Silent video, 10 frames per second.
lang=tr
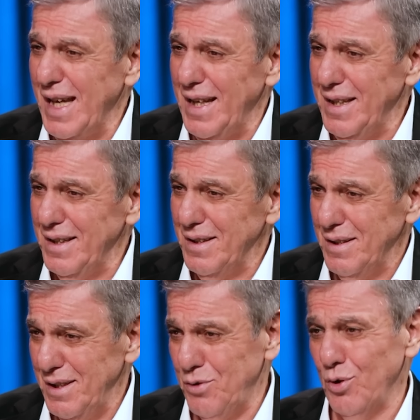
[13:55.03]
geldi.
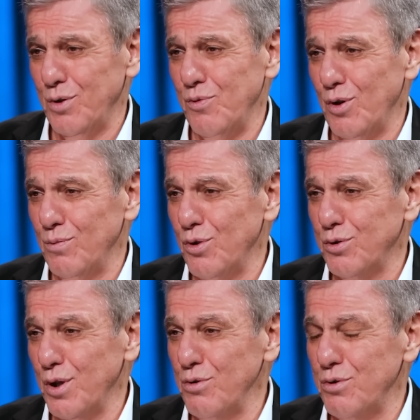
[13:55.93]
Hiç unutmuyorum
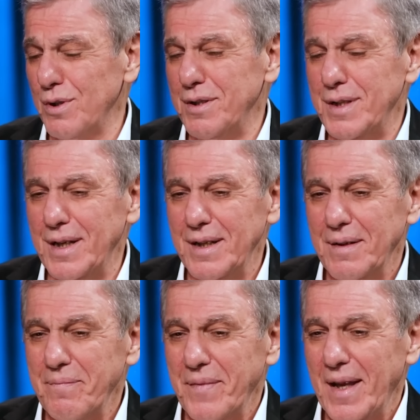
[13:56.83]
93 yılında.
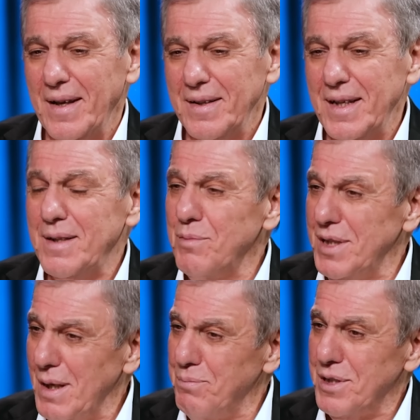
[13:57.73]
Dedim
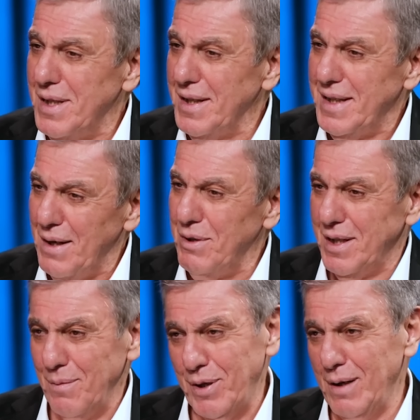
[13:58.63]
ki yap işlet
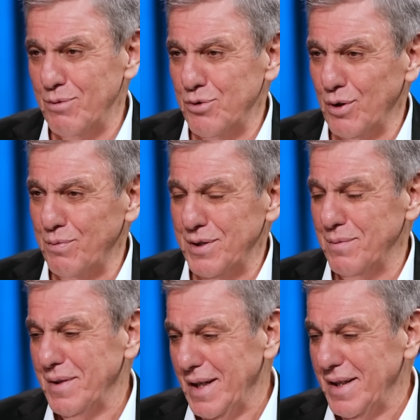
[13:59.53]
devlette paramız yok
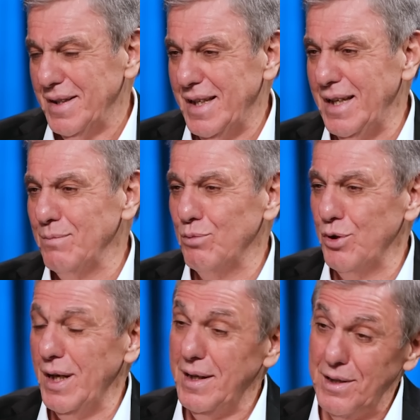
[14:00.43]
bizim. Gelin
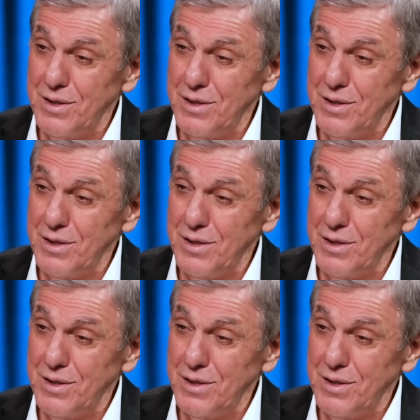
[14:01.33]
buraya. Yer